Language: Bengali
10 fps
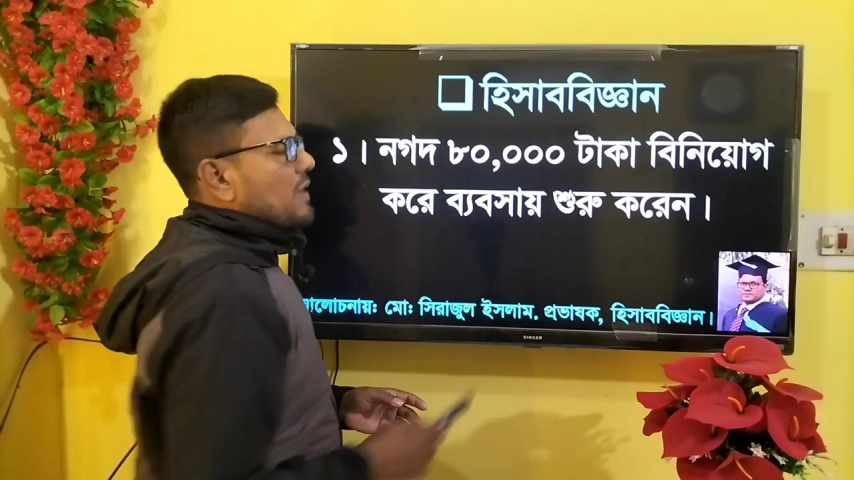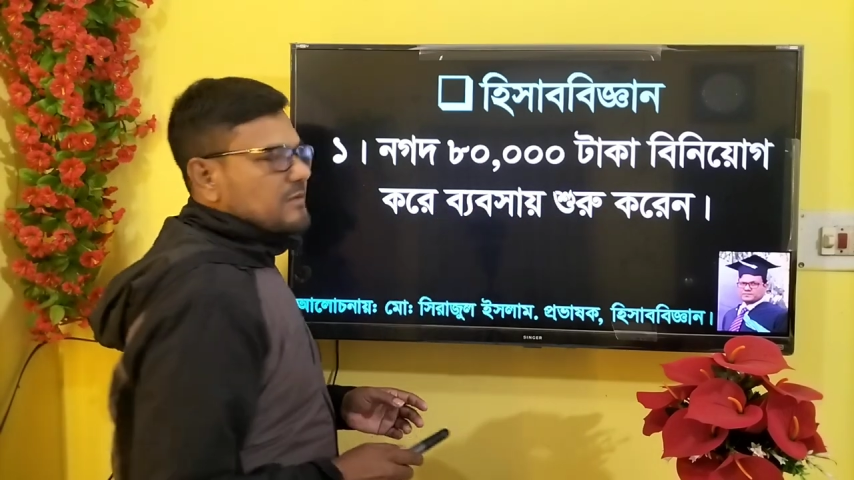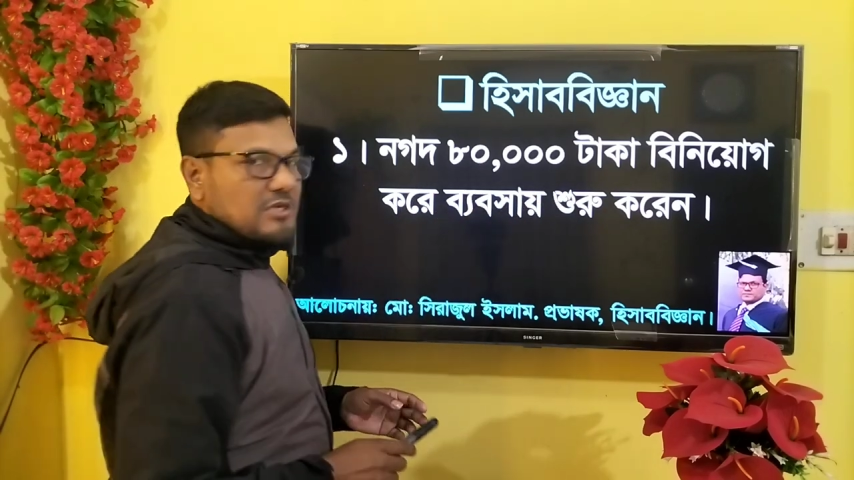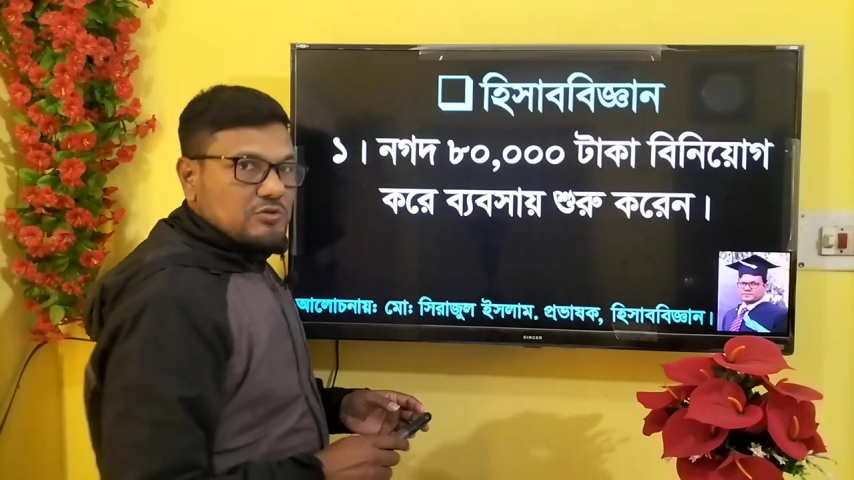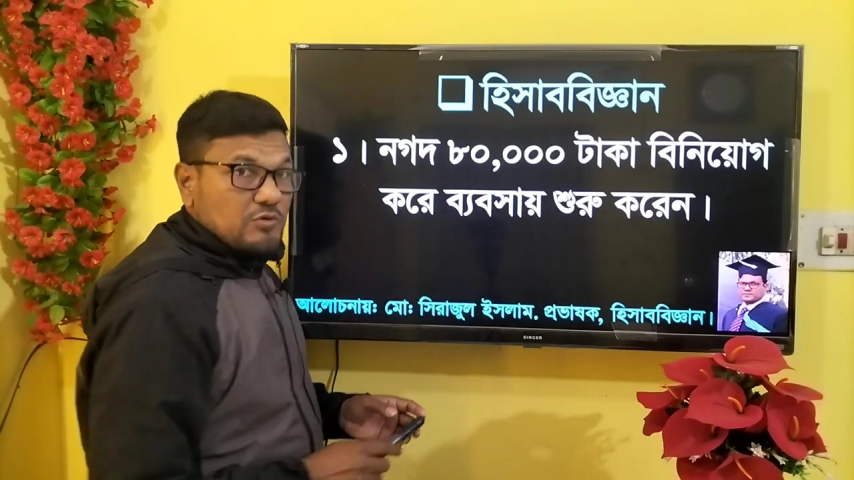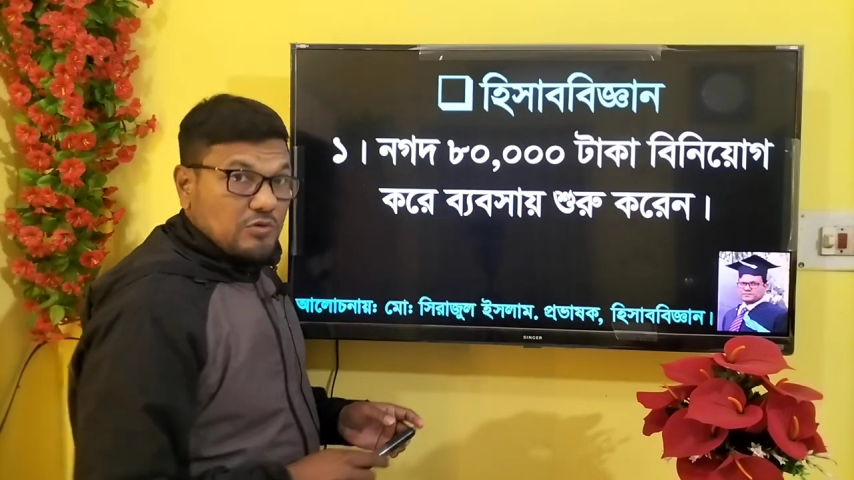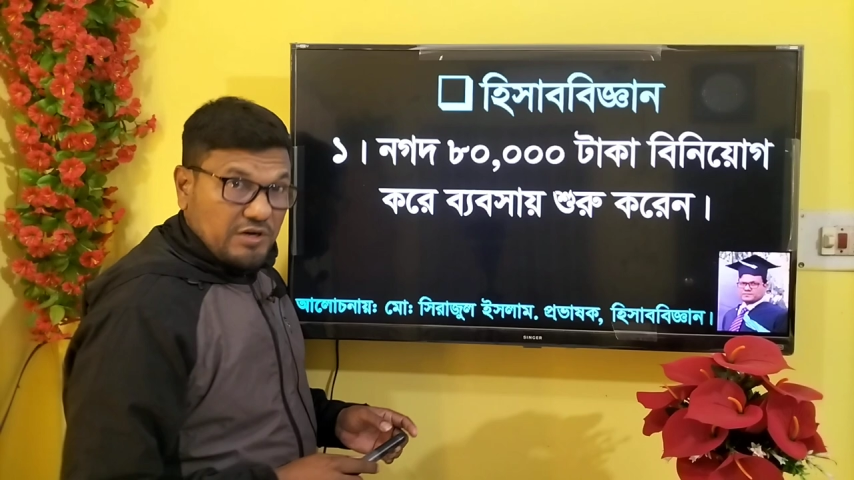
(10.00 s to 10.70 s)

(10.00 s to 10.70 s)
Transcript: ব্যবসা শুরু